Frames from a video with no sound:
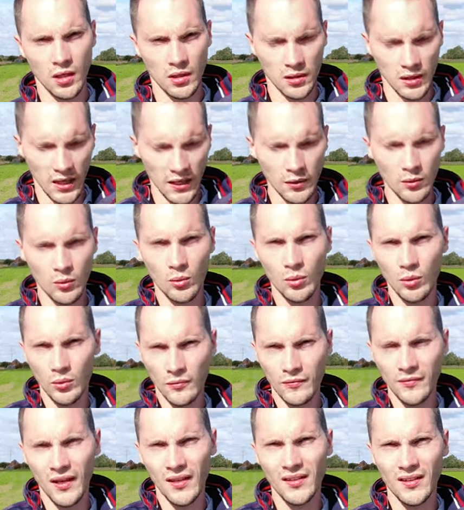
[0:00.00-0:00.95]
dann ran
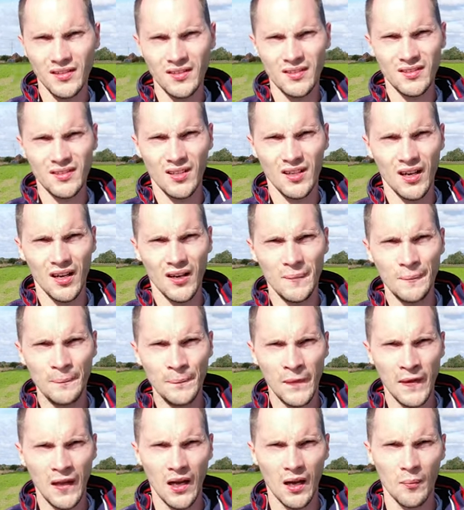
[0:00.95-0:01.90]
irgendwann, das ist klar.
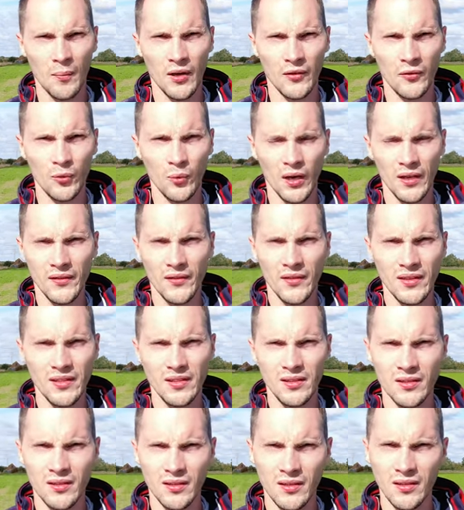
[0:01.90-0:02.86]
Aber so an
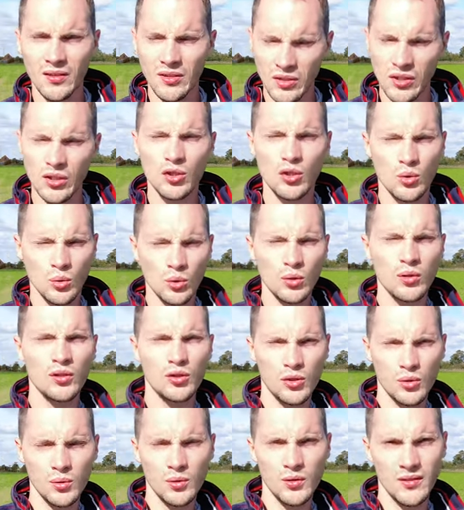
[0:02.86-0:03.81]
sich äh, ist das schon
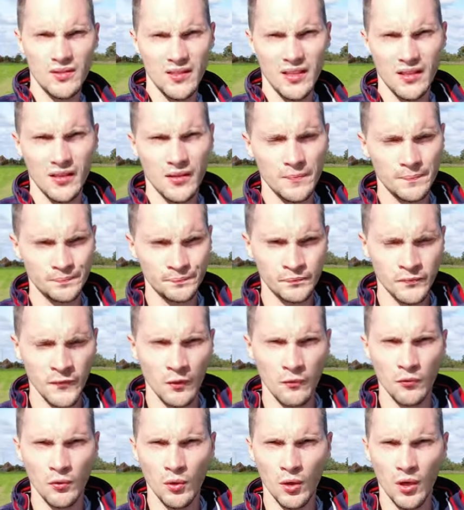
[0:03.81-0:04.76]
eine schöne Sache
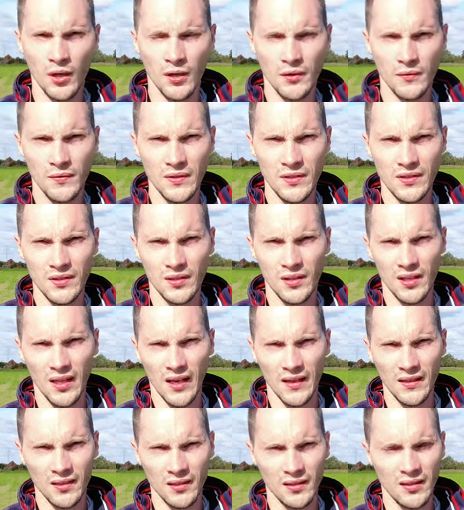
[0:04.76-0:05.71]
für gewisse
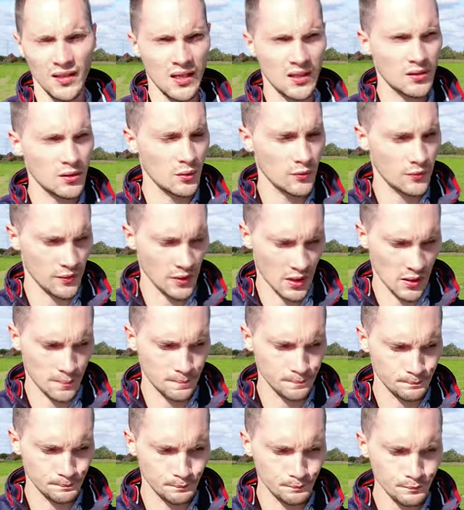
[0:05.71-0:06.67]
kleinere
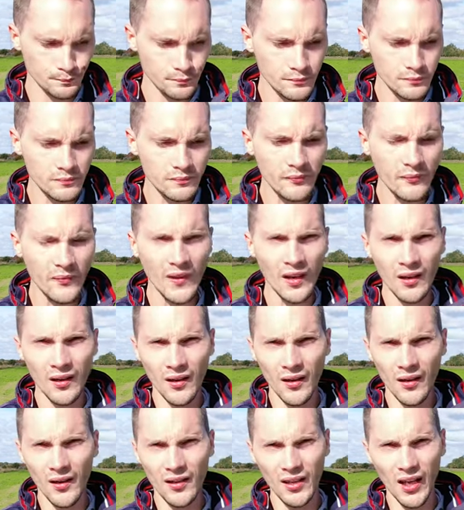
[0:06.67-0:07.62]
Nachtaufnahmen.
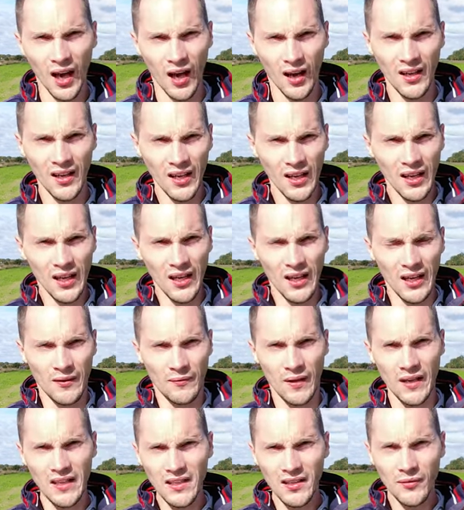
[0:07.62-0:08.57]
Äh, ja,
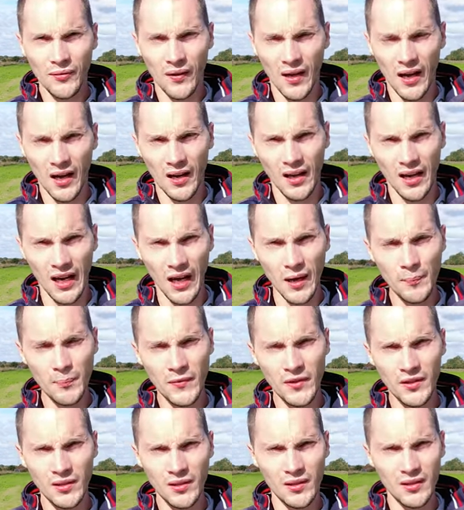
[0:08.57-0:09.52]
wenn ihr Fragen
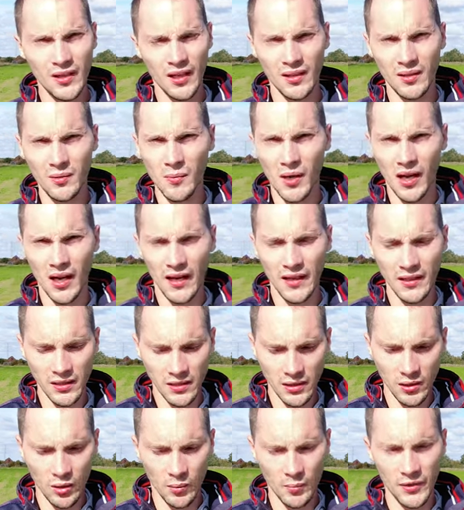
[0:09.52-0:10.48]
habt, äh, dann immer rein
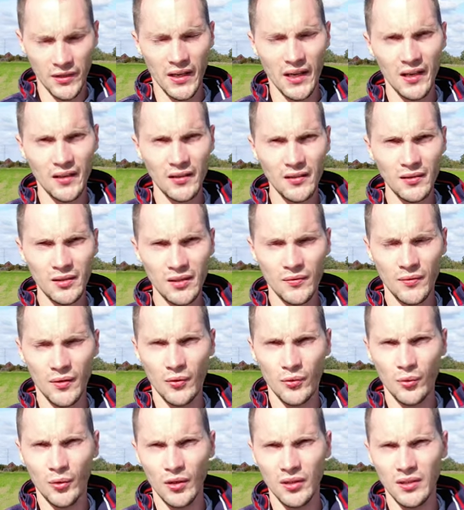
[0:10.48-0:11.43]
in die Kommentare. Ich
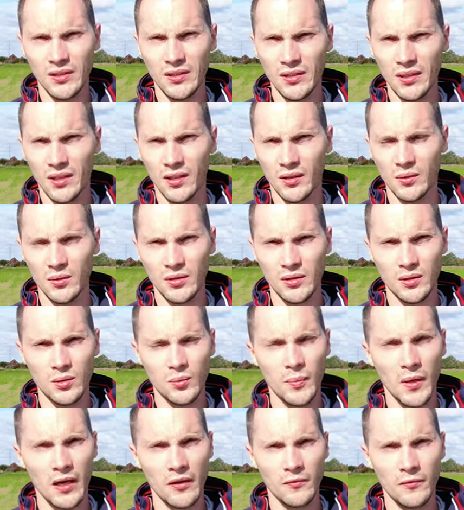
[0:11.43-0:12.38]
versuche euch die natürlich
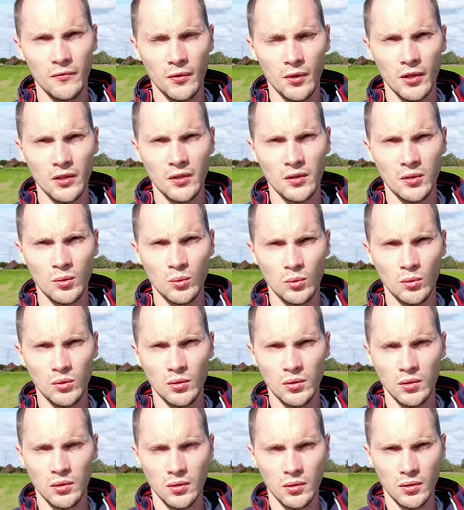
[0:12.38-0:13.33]
zu beantworten
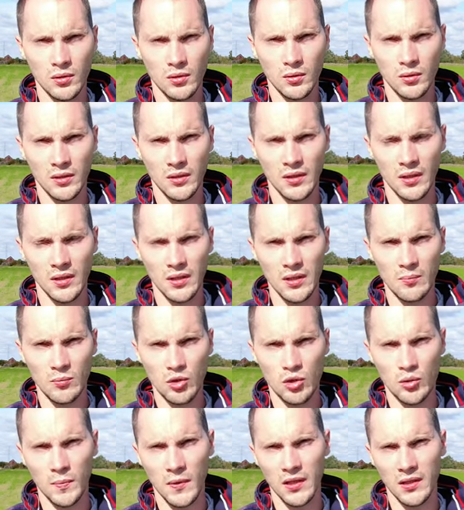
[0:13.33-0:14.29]
und äh, euch dann
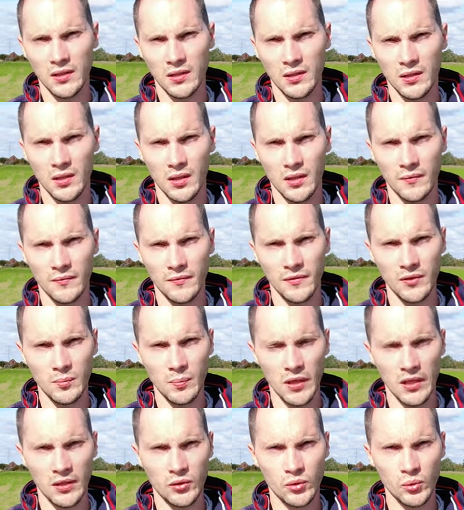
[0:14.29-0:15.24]
dementsprechend ein
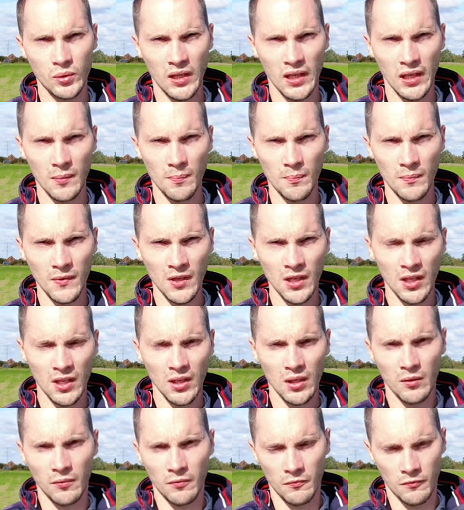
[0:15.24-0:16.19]
Feedback zu geben.
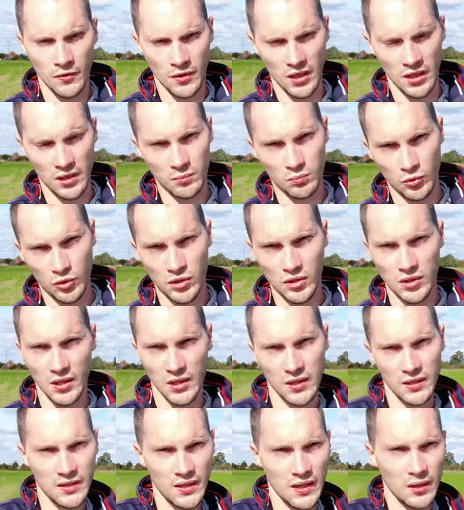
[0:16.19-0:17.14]
Vielleicht muss ich
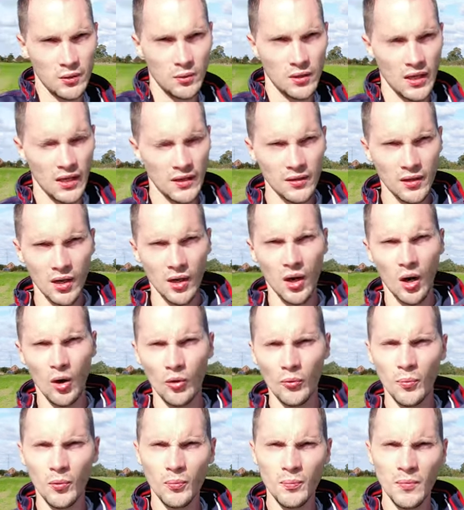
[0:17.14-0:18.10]
dann das eine oder andere auch
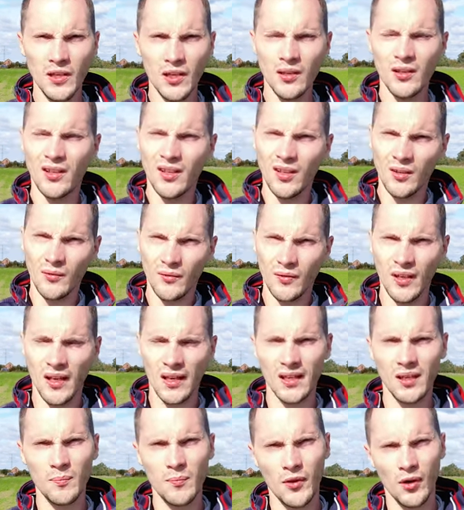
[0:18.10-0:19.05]
ausprobieren.
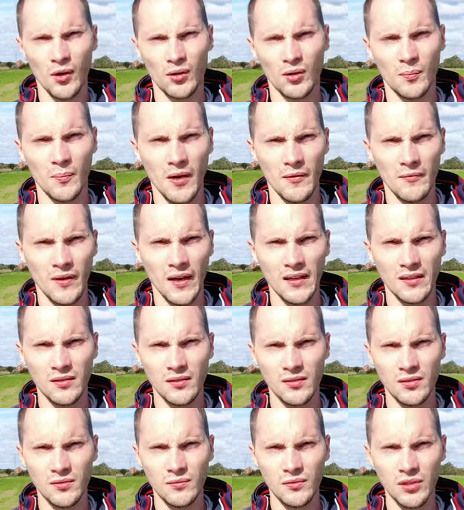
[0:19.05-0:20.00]
Vielleicht gibt es auch noch mal ein
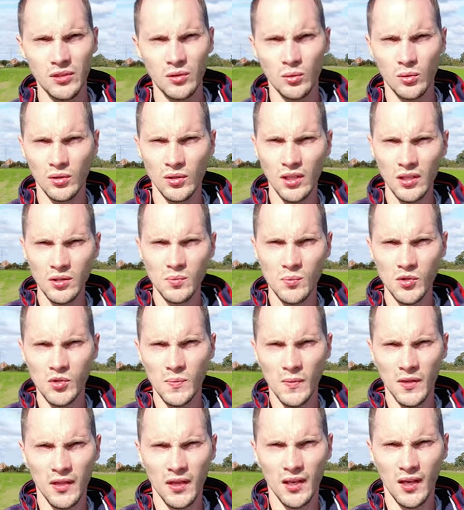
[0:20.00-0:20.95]
weiteres Video. Das
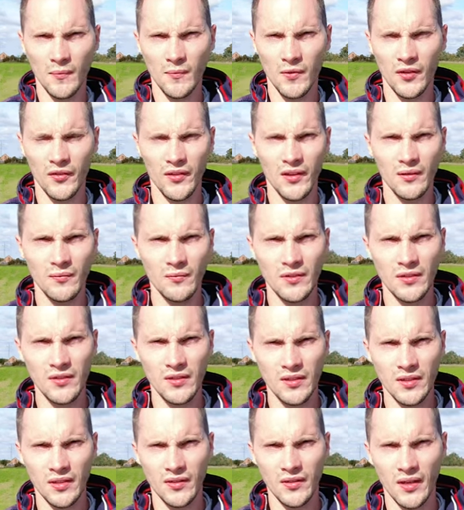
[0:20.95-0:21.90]
muss man dann einfach sehen, wie
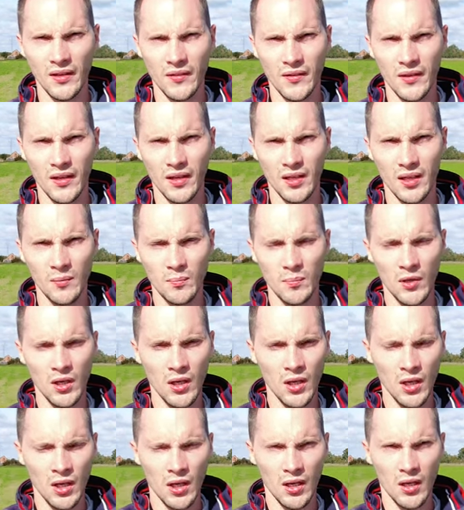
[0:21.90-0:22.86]
sich das Ganze ergibt.
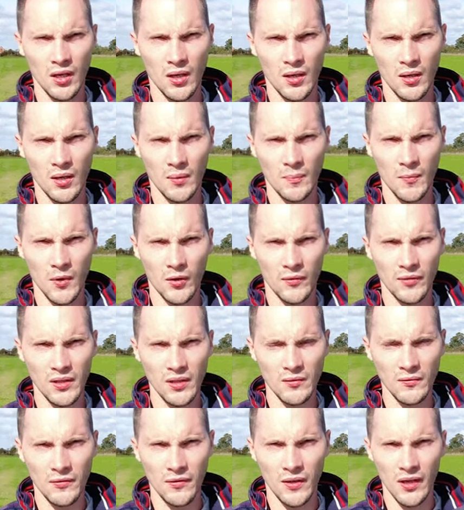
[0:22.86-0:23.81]
Ähm, auf
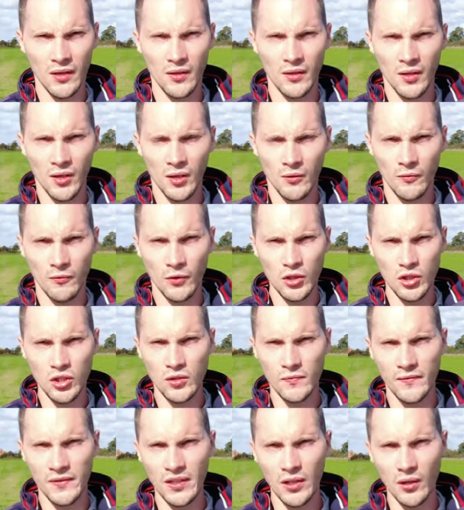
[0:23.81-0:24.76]
jeden Fall
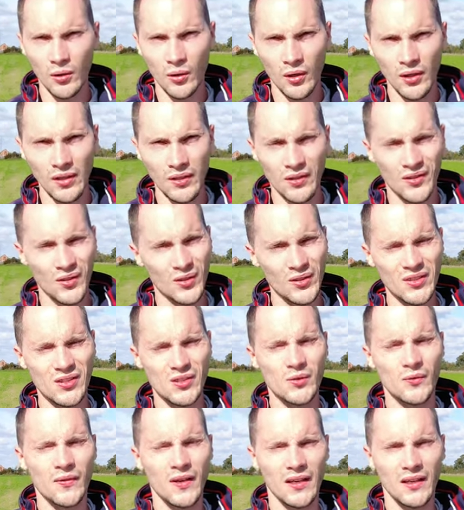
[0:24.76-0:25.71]
wünschen wir euch
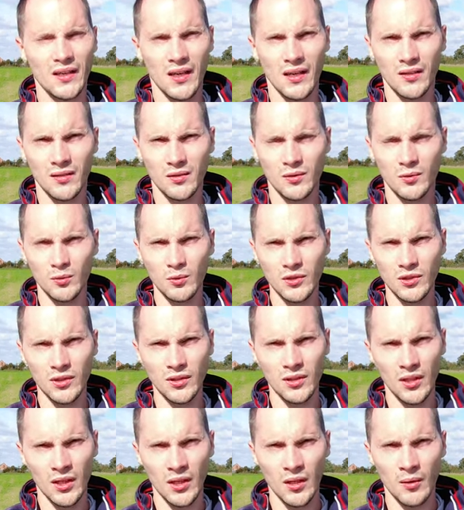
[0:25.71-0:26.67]
sonst soweit alles
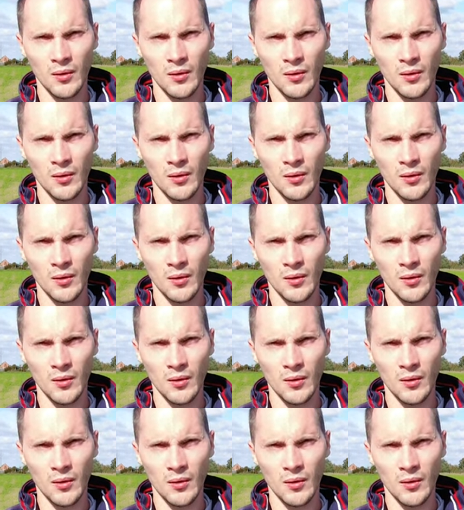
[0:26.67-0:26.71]
Gute.